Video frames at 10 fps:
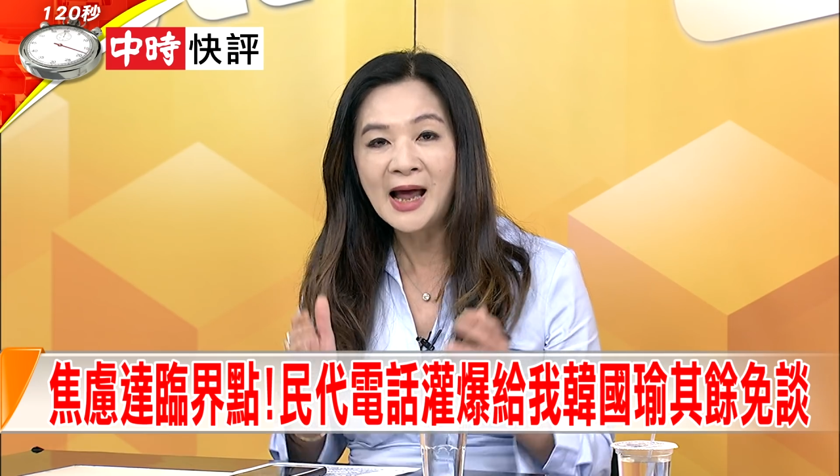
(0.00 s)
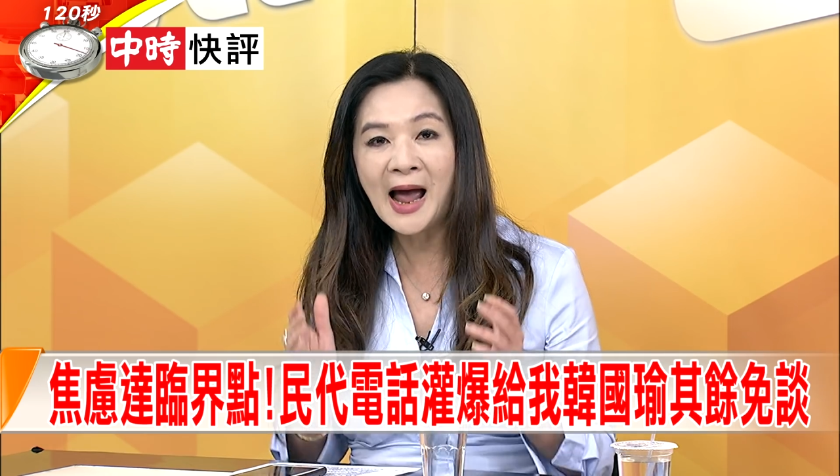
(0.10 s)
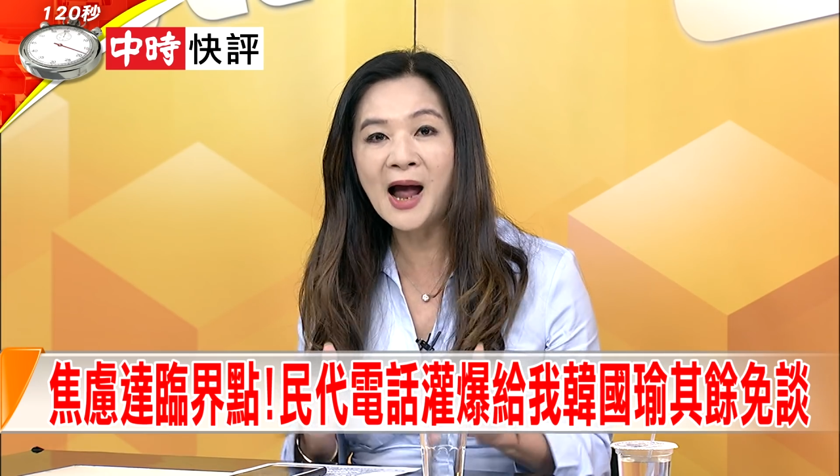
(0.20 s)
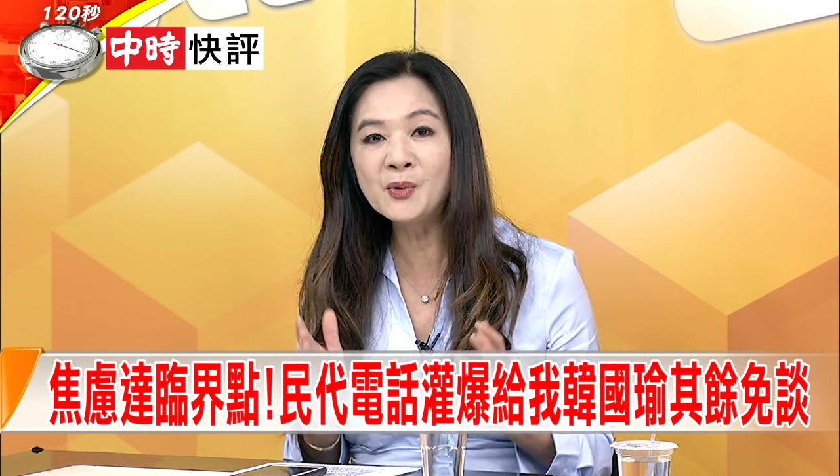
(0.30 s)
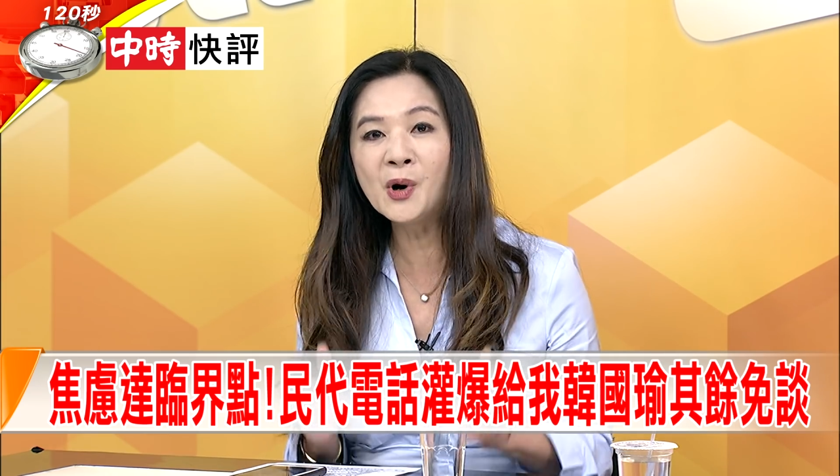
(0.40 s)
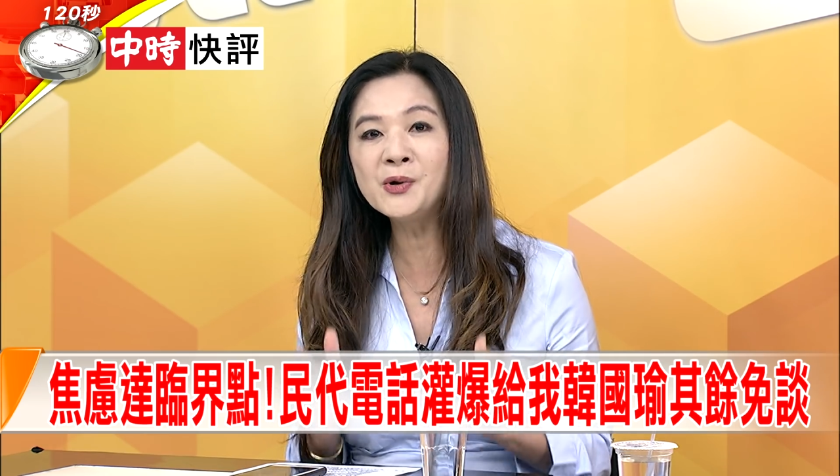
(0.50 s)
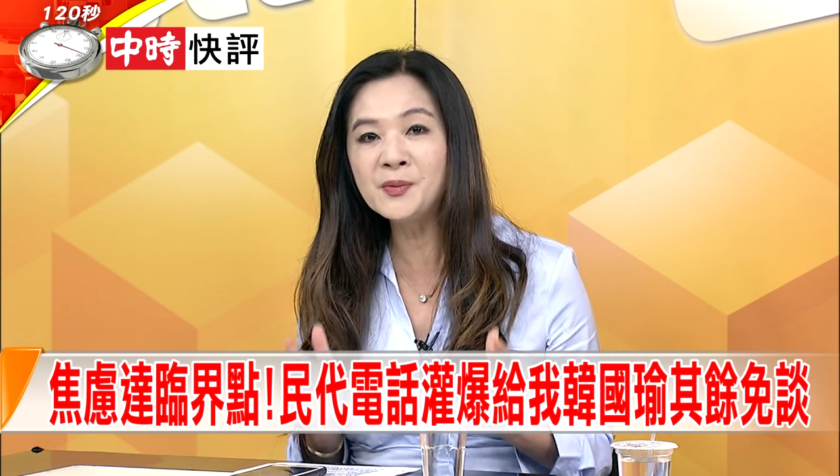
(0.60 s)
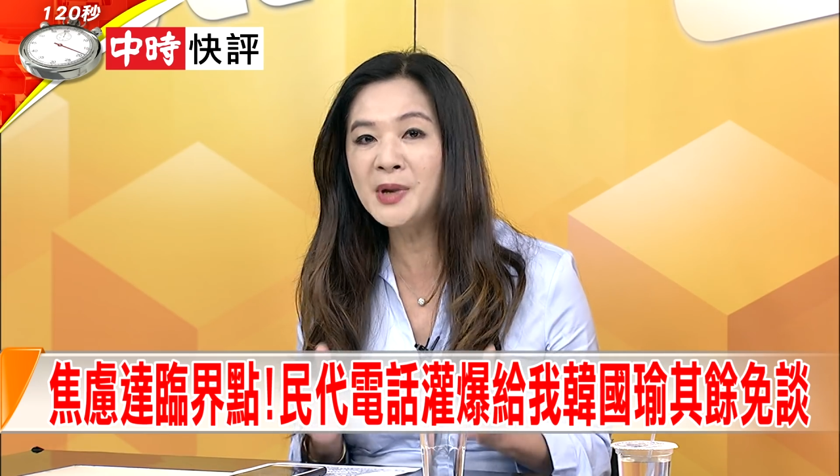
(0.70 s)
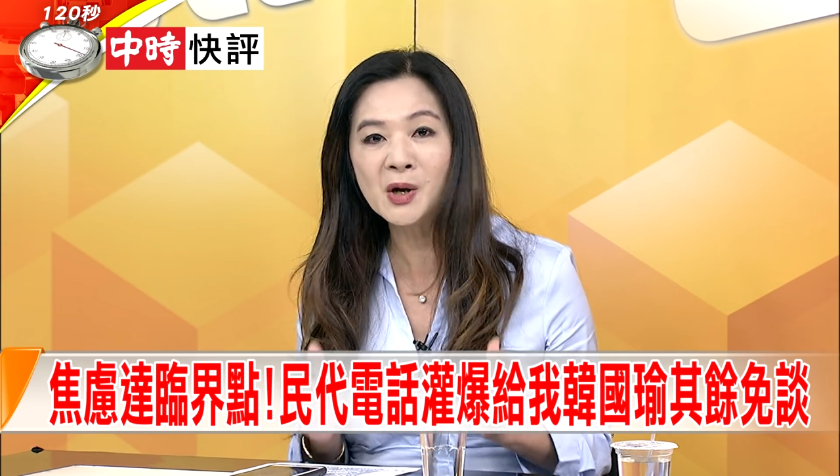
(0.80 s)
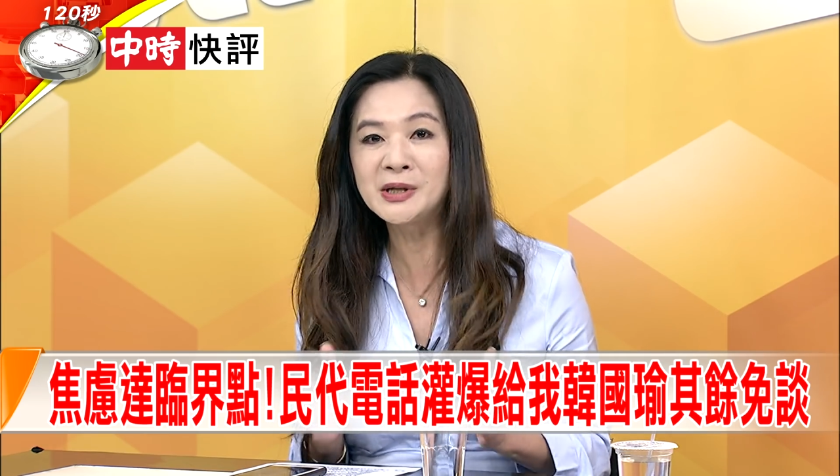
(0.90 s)
韩国
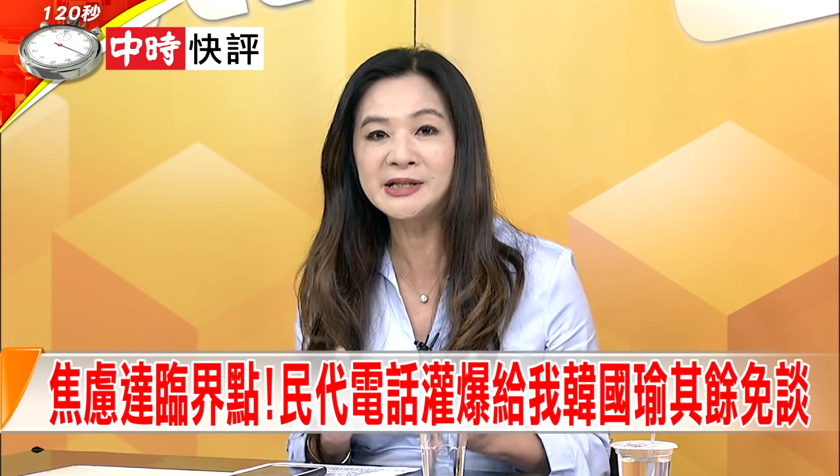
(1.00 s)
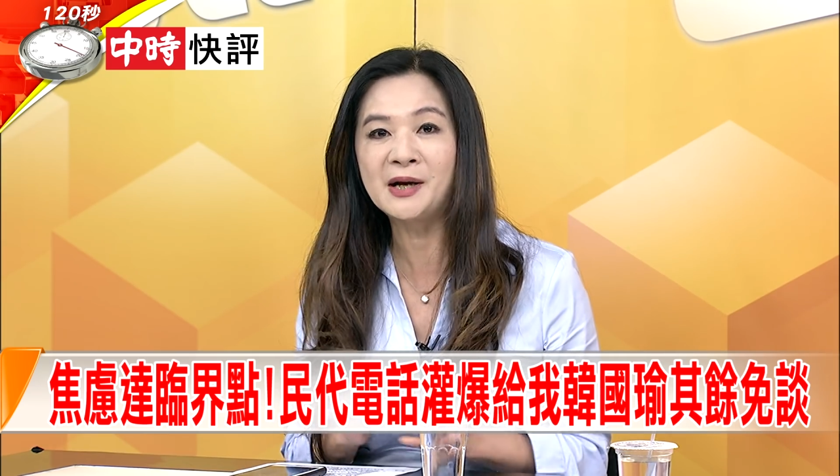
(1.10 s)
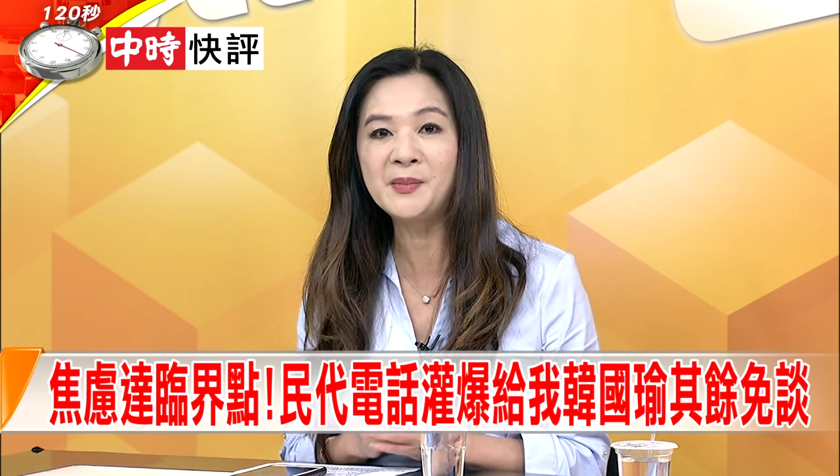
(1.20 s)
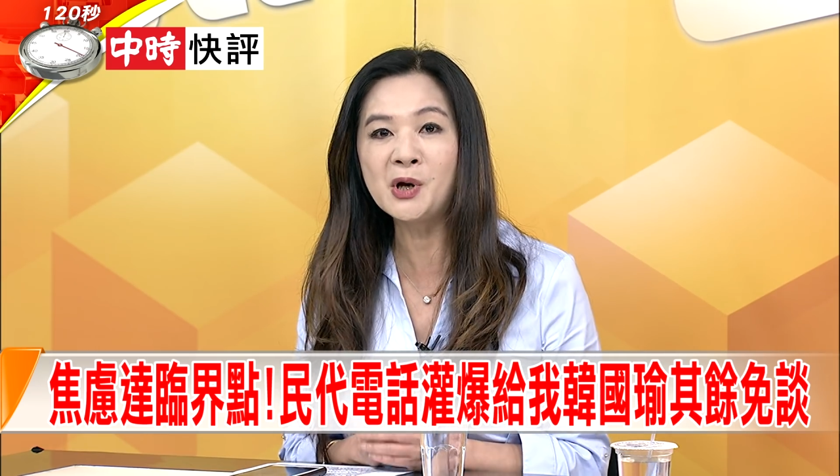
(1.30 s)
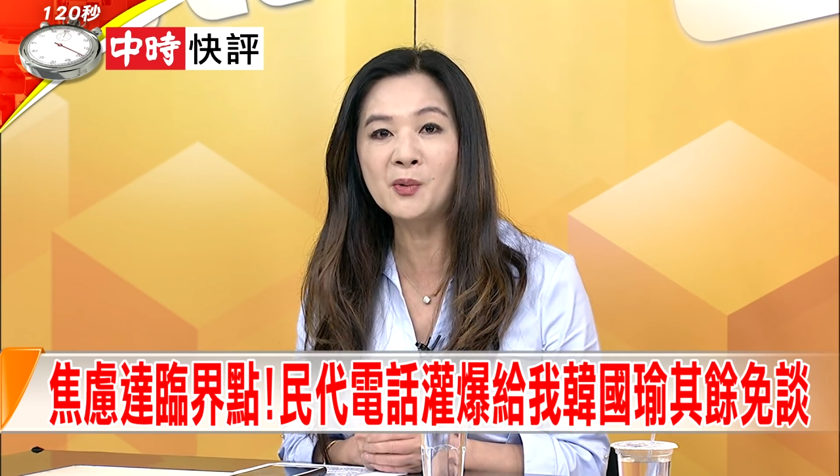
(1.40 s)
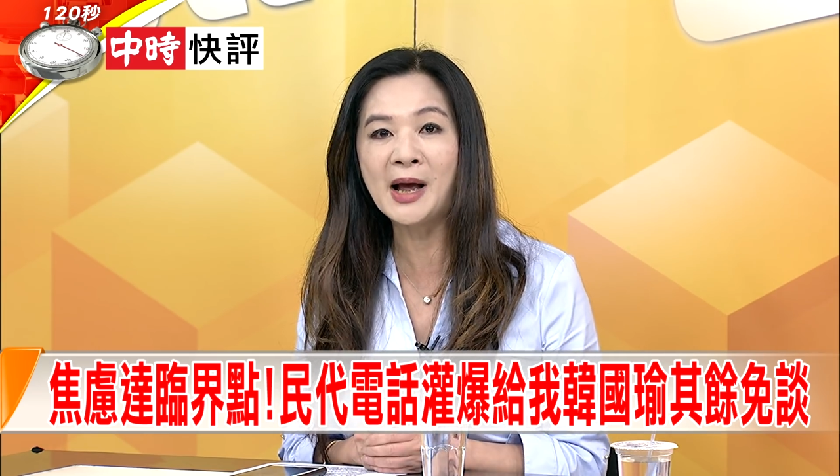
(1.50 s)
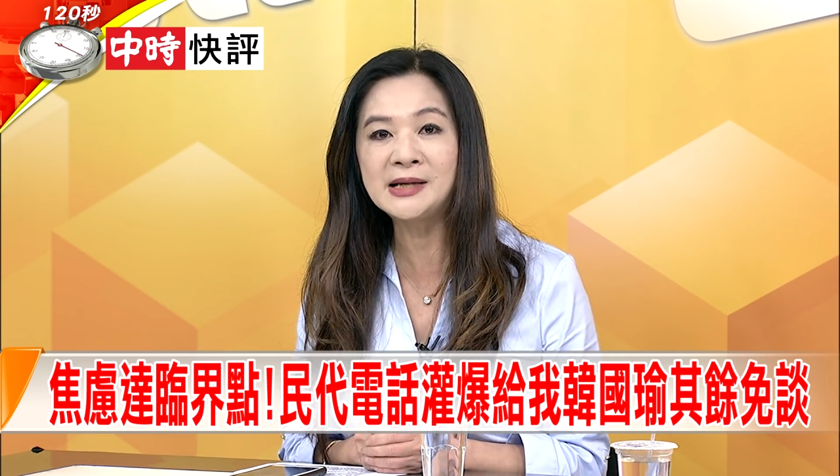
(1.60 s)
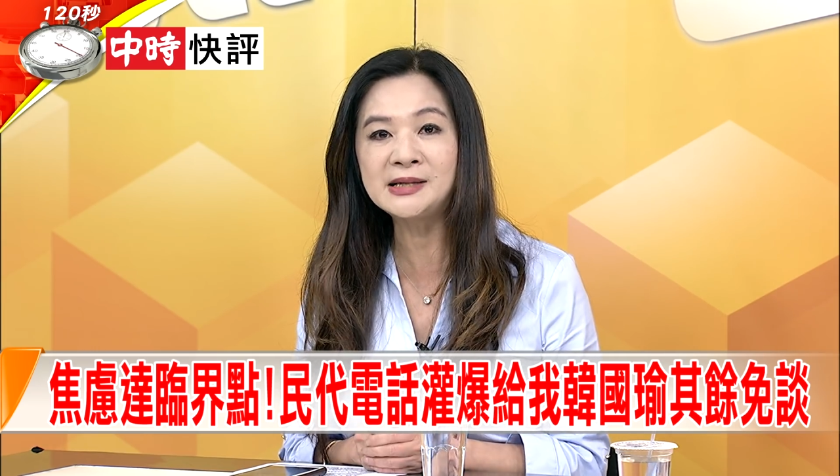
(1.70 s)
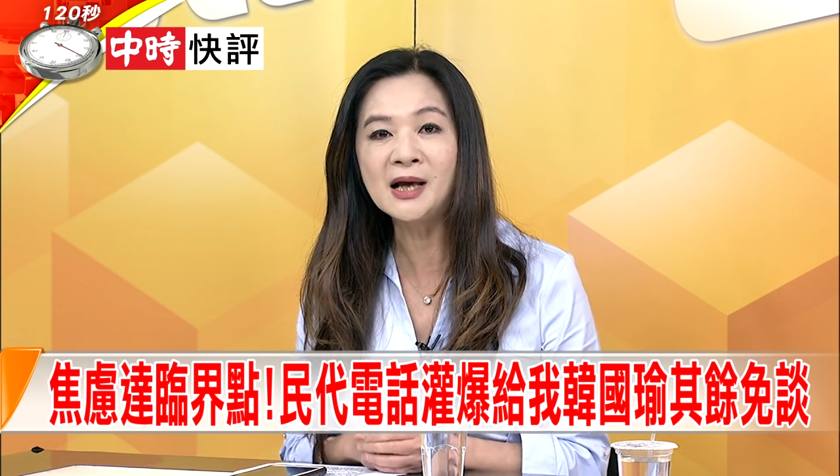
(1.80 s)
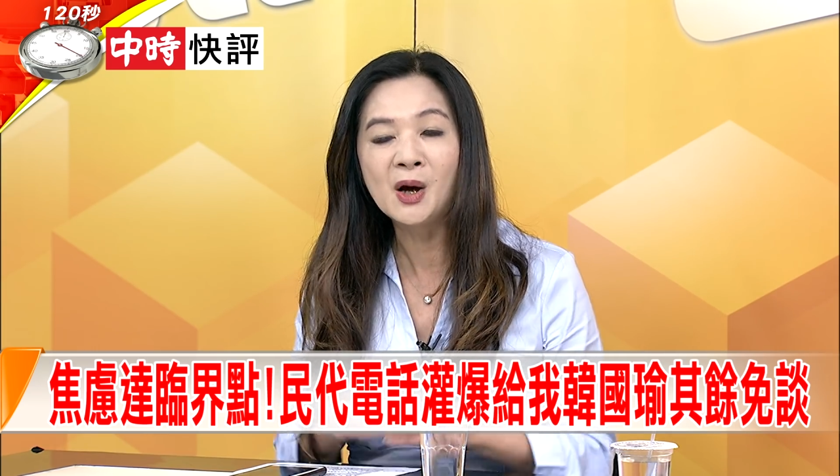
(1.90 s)
瑜没有钱没有
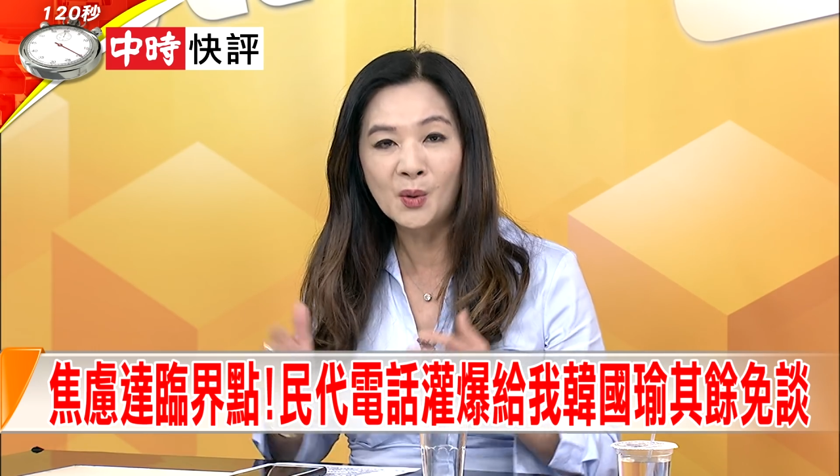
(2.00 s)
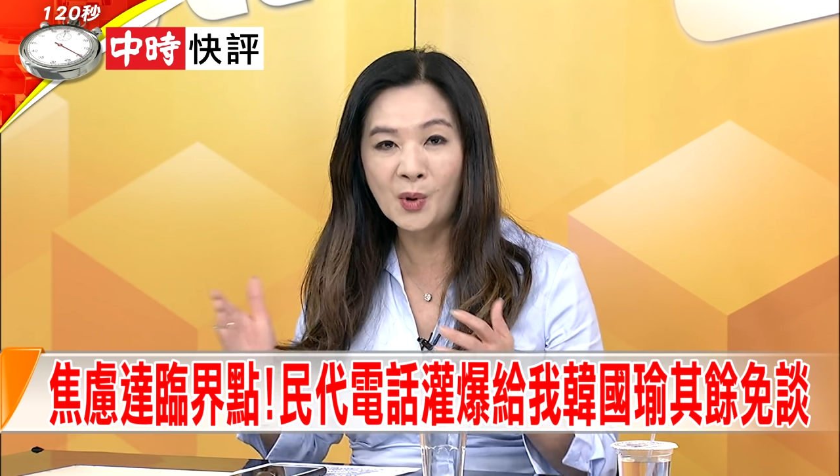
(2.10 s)
关系，